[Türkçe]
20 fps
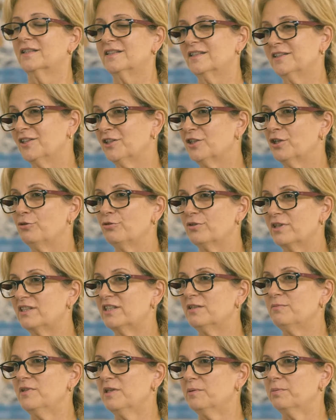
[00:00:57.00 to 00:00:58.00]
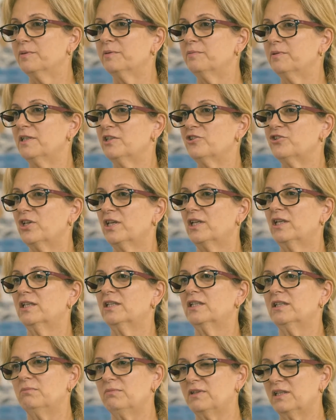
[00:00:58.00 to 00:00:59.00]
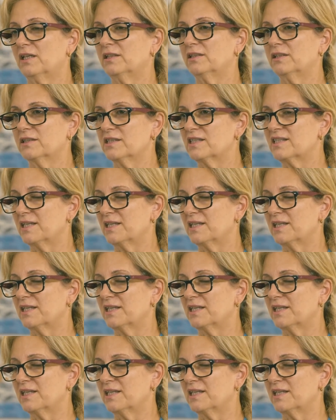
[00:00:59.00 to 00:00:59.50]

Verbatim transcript: Kadınlara üretim yapabilecekleri imkanları